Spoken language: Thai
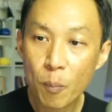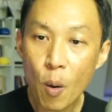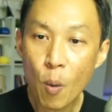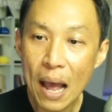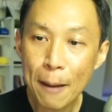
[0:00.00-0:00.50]
เพ
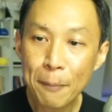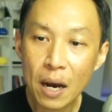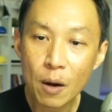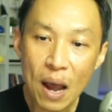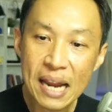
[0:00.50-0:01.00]
ราะว่าเผ
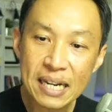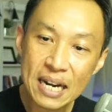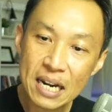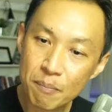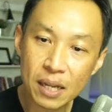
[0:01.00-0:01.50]
อิญว่าไอ้
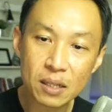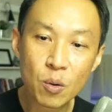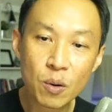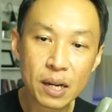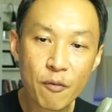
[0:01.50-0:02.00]
Dynamic
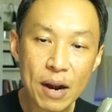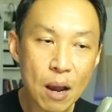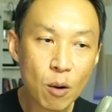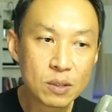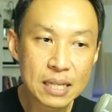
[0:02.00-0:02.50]
ตัวนี้เว
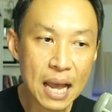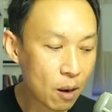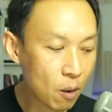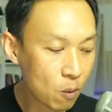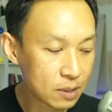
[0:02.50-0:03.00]
ลาคุณสร้า
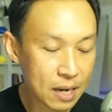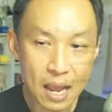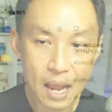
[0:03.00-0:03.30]
งโฆษณา